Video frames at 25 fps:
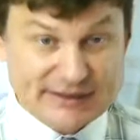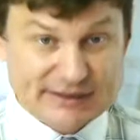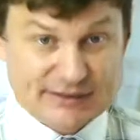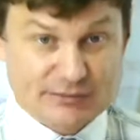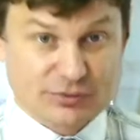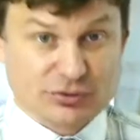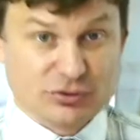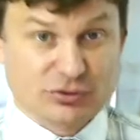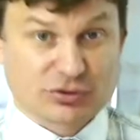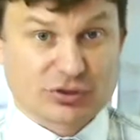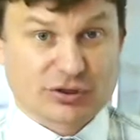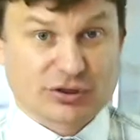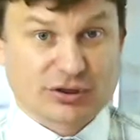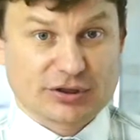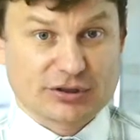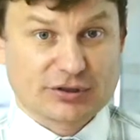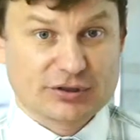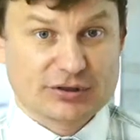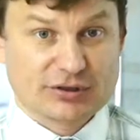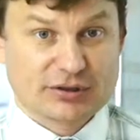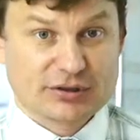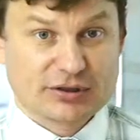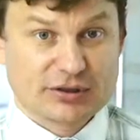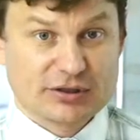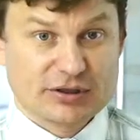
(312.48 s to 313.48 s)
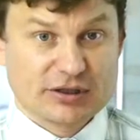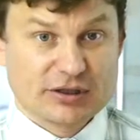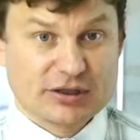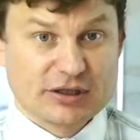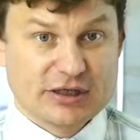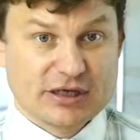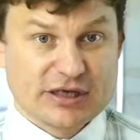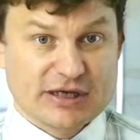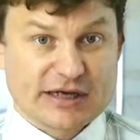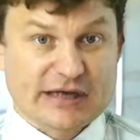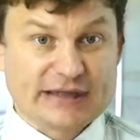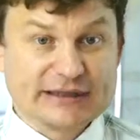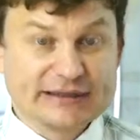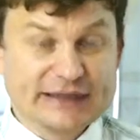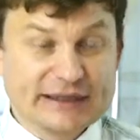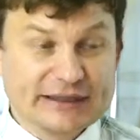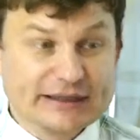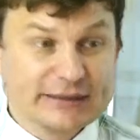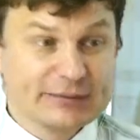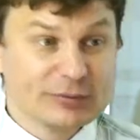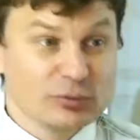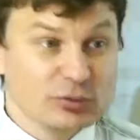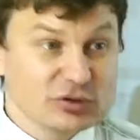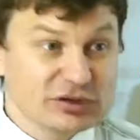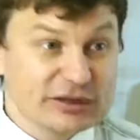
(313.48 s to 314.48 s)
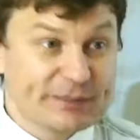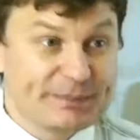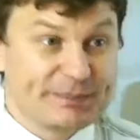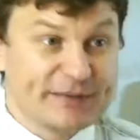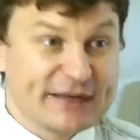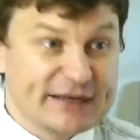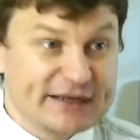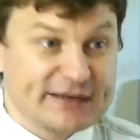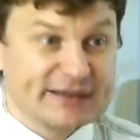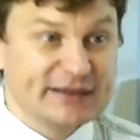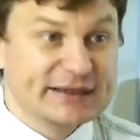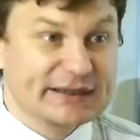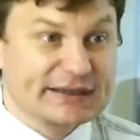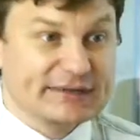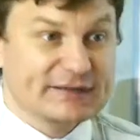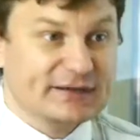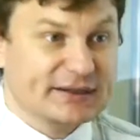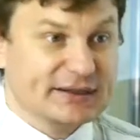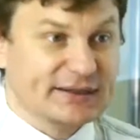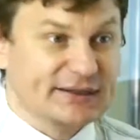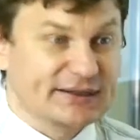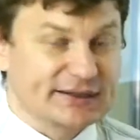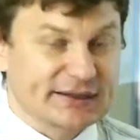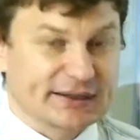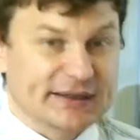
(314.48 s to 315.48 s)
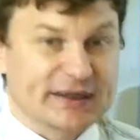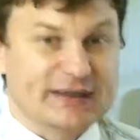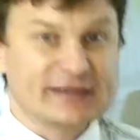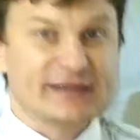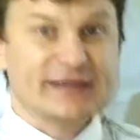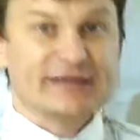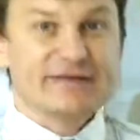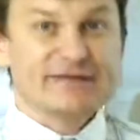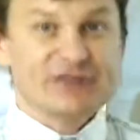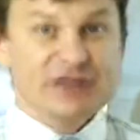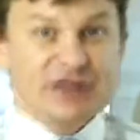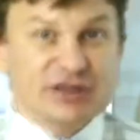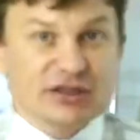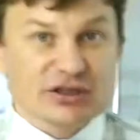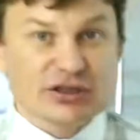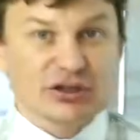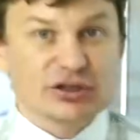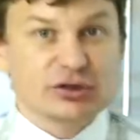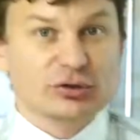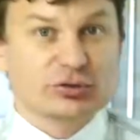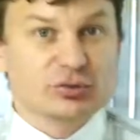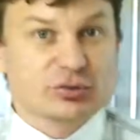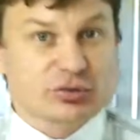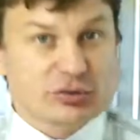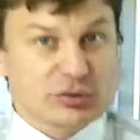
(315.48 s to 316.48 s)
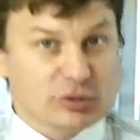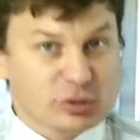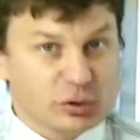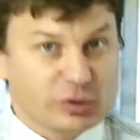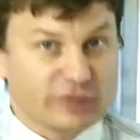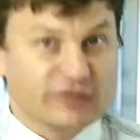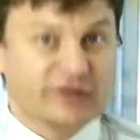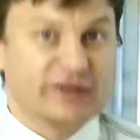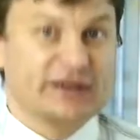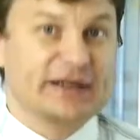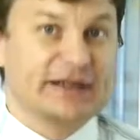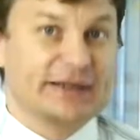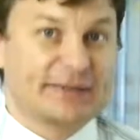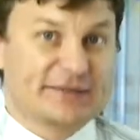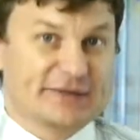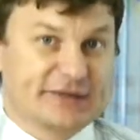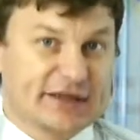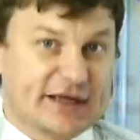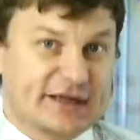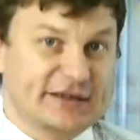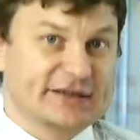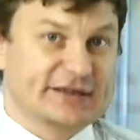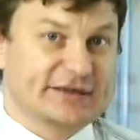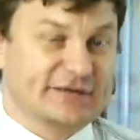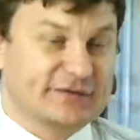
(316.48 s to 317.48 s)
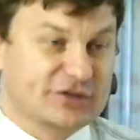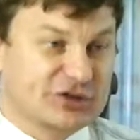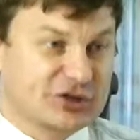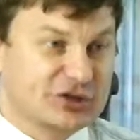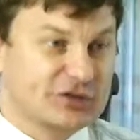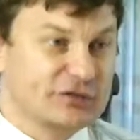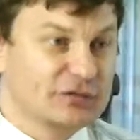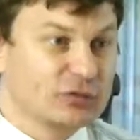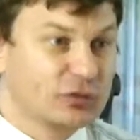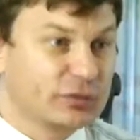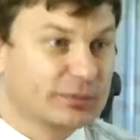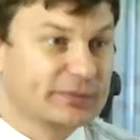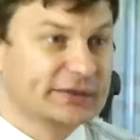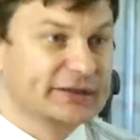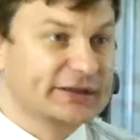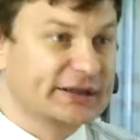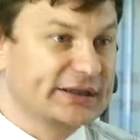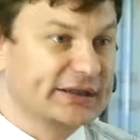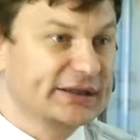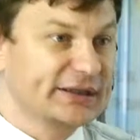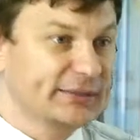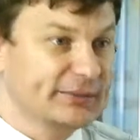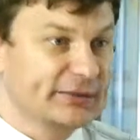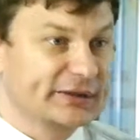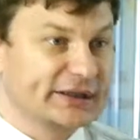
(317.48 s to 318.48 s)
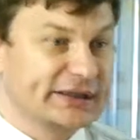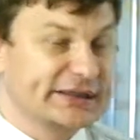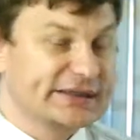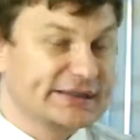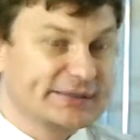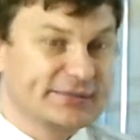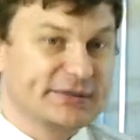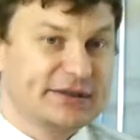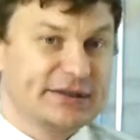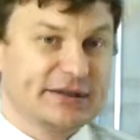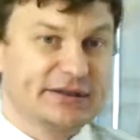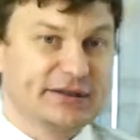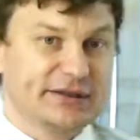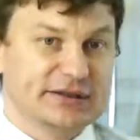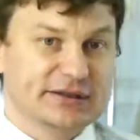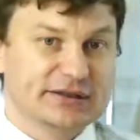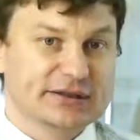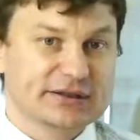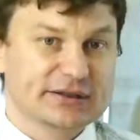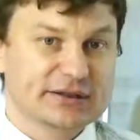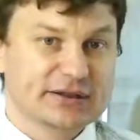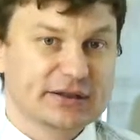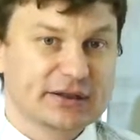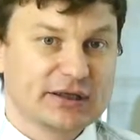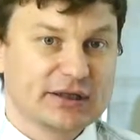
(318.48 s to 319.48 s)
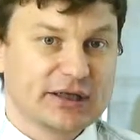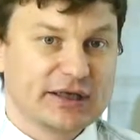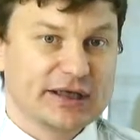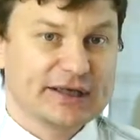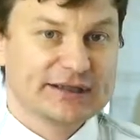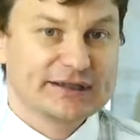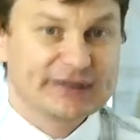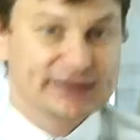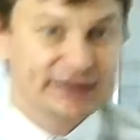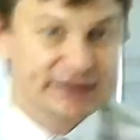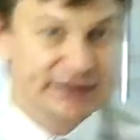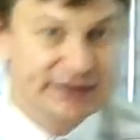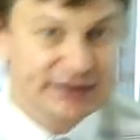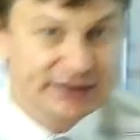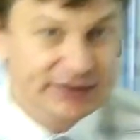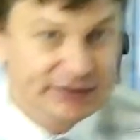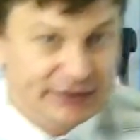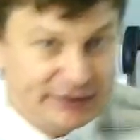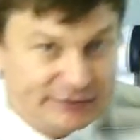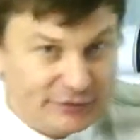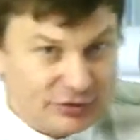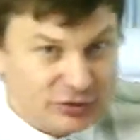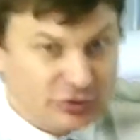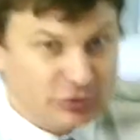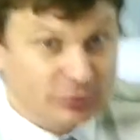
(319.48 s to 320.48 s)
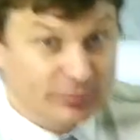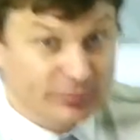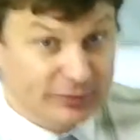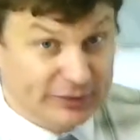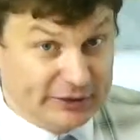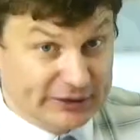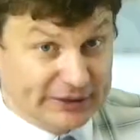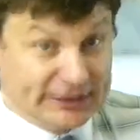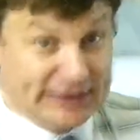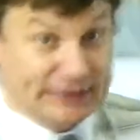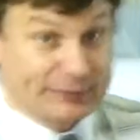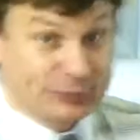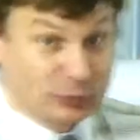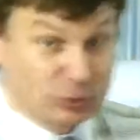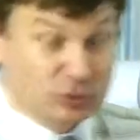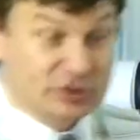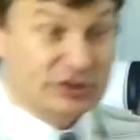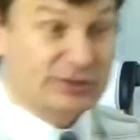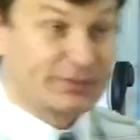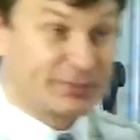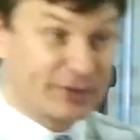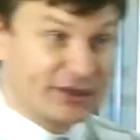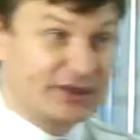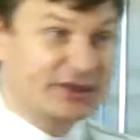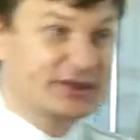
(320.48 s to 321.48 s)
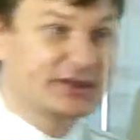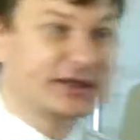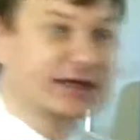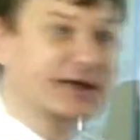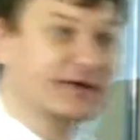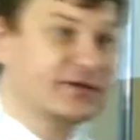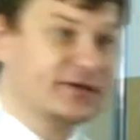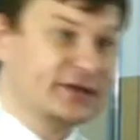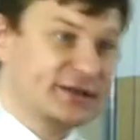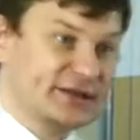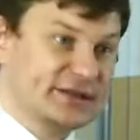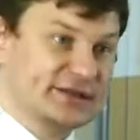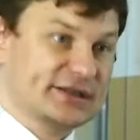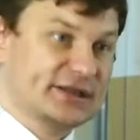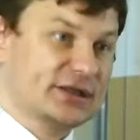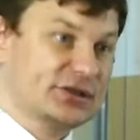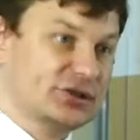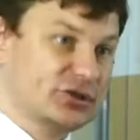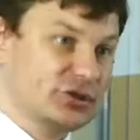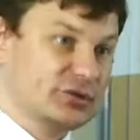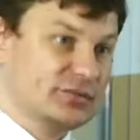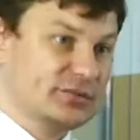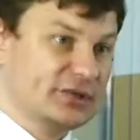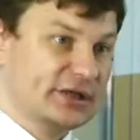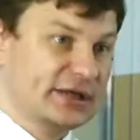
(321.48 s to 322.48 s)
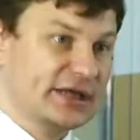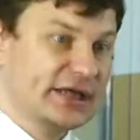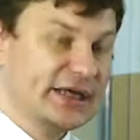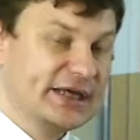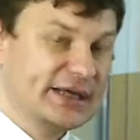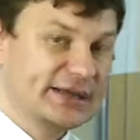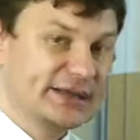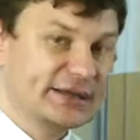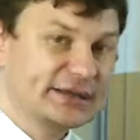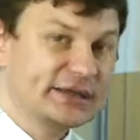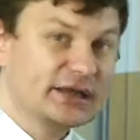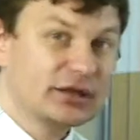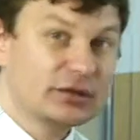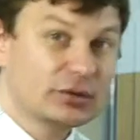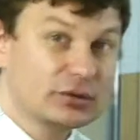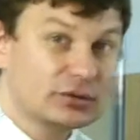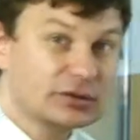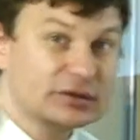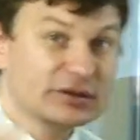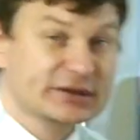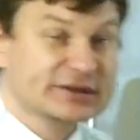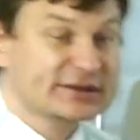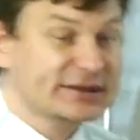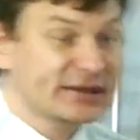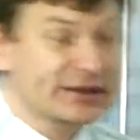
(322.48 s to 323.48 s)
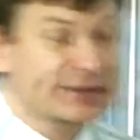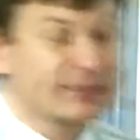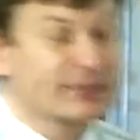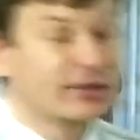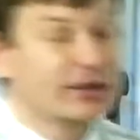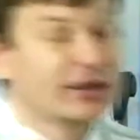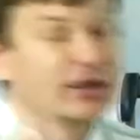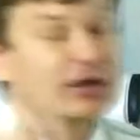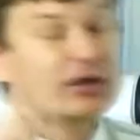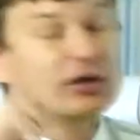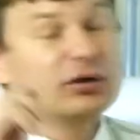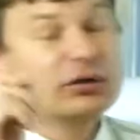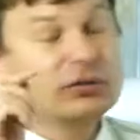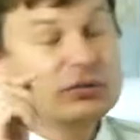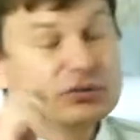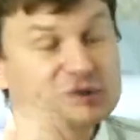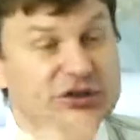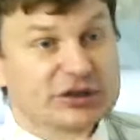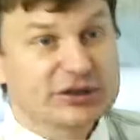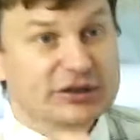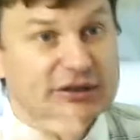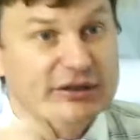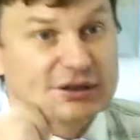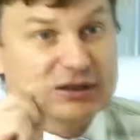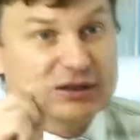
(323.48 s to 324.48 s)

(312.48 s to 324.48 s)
жемчужина? Когда нам нужно передоговориться, когда внешние условия или обстоятельства чего бы то ни было изменились. И тогда для того, чтобы нам нужно передоговориться о чем-то, и тогда кодекс нам очень